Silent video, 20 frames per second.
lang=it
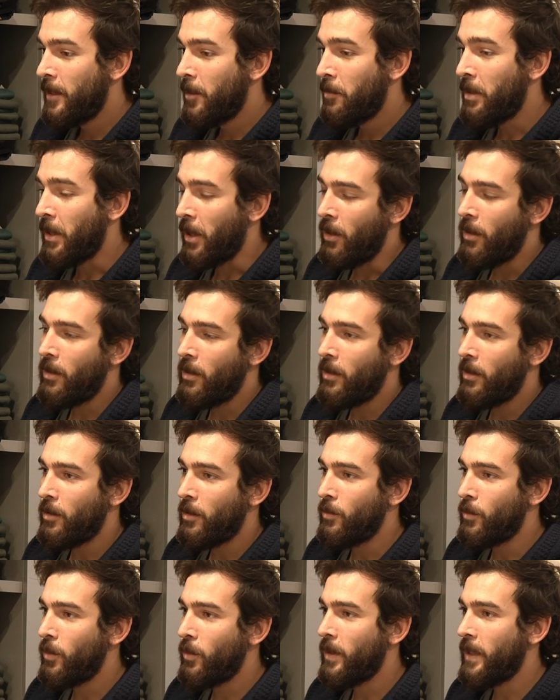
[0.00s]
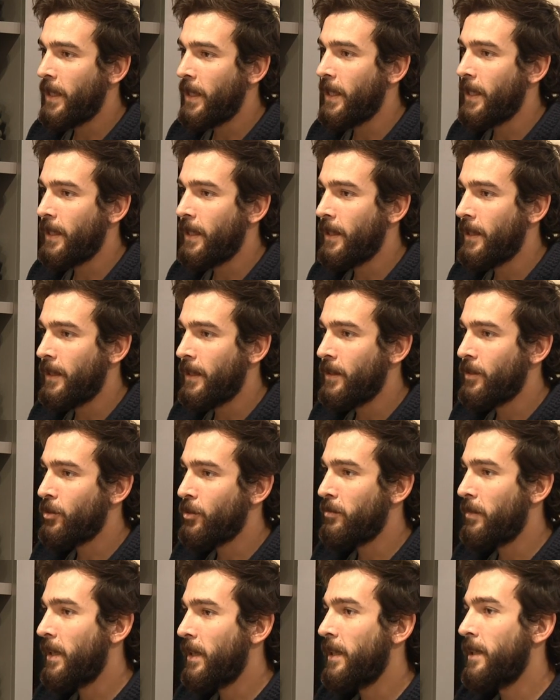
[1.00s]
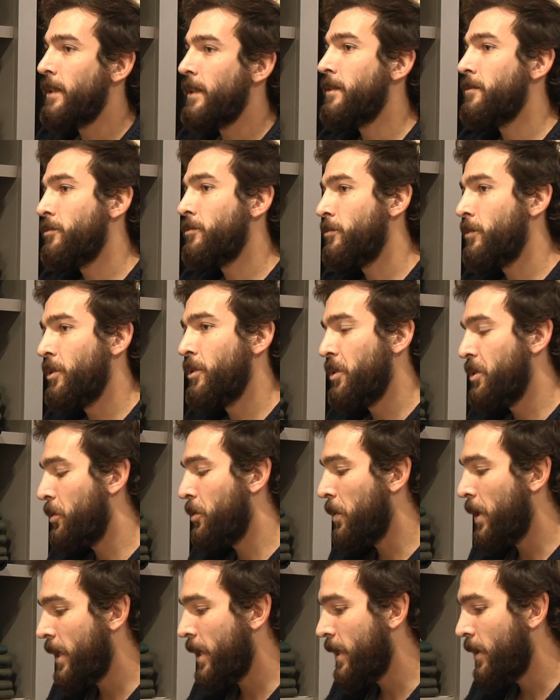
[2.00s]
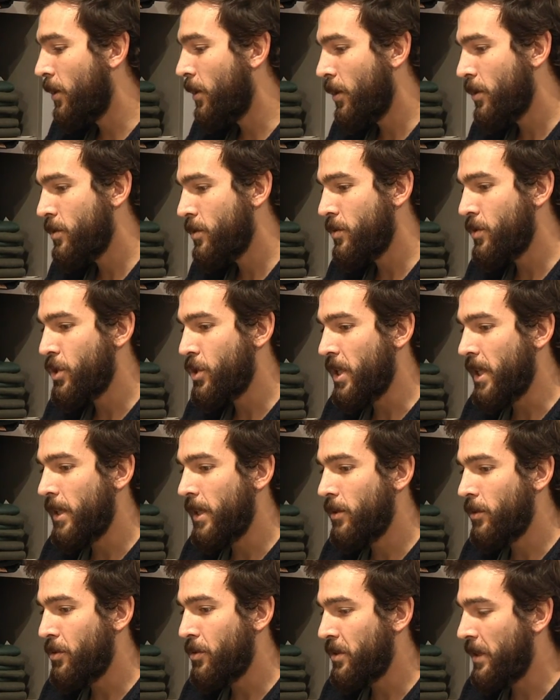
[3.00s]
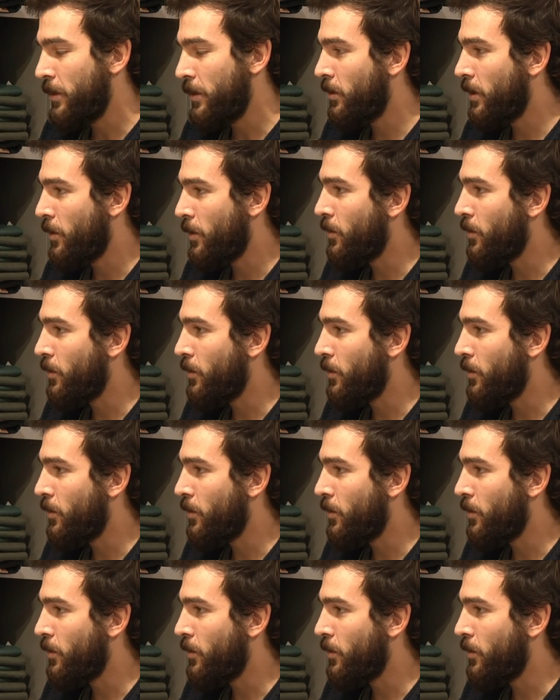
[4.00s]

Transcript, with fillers: Però comunque insomma quando entro in qualche negozio in centro ogni tanto dare